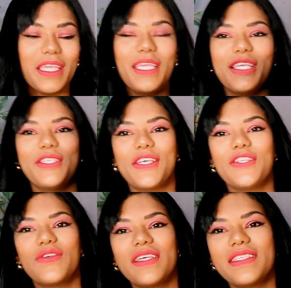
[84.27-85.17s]
E,
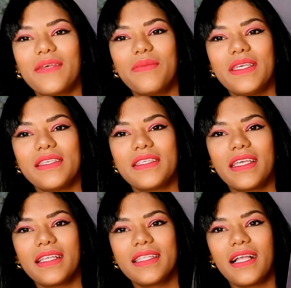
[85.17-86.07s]
gente, eu recebi esse
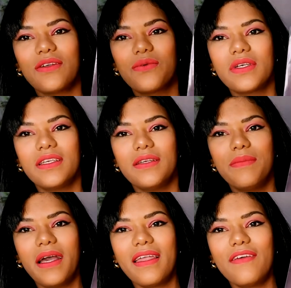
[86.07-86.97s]
catálogo aqui
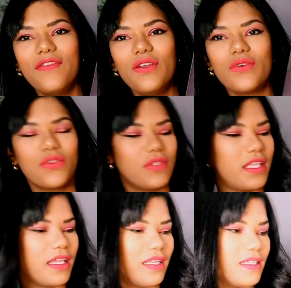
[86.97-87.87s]
maravilhoso
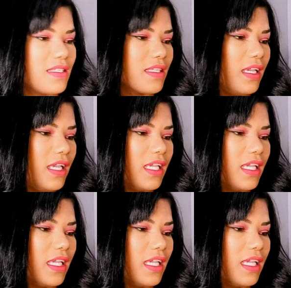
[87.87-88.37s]
deles